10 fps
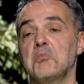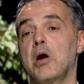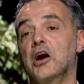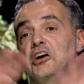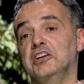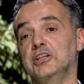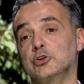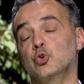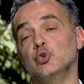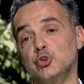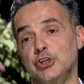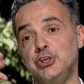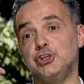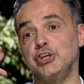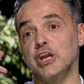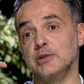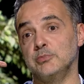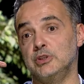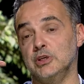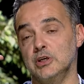Bak karides konusunda hiç
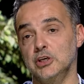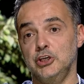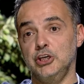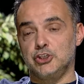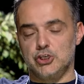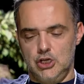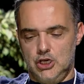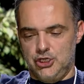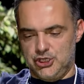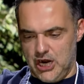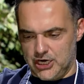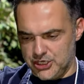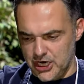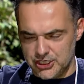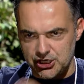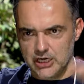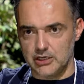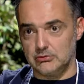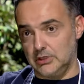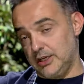iğrenmedi. Hiç. Şak şak şak
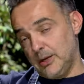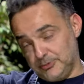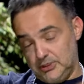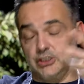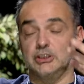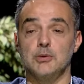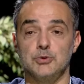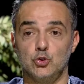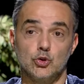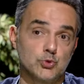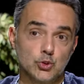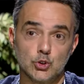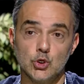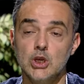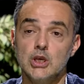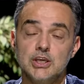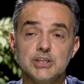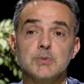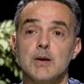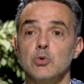ya yaptı diye tahmin ediyorum. Çünkü hiç
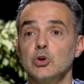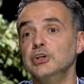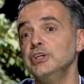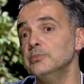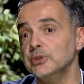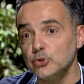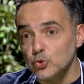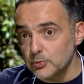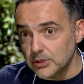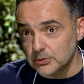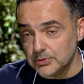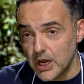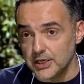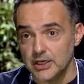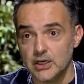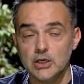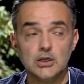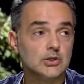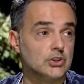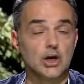ben böyle ıymıyı duymadım yani.
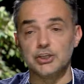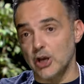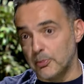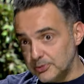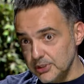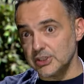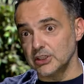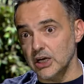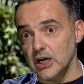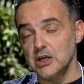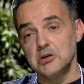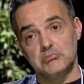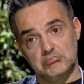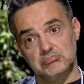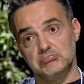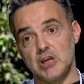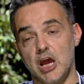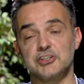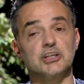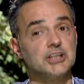Yani yaptıysa da
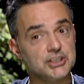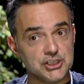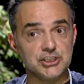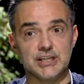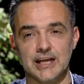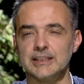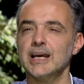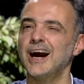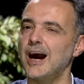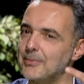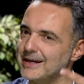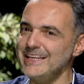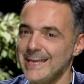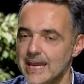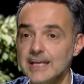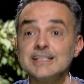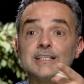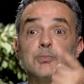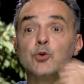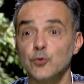gerçekten içinden. Ama niye? İşte
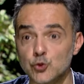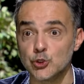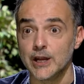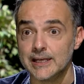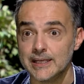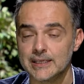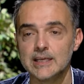profesyonellik.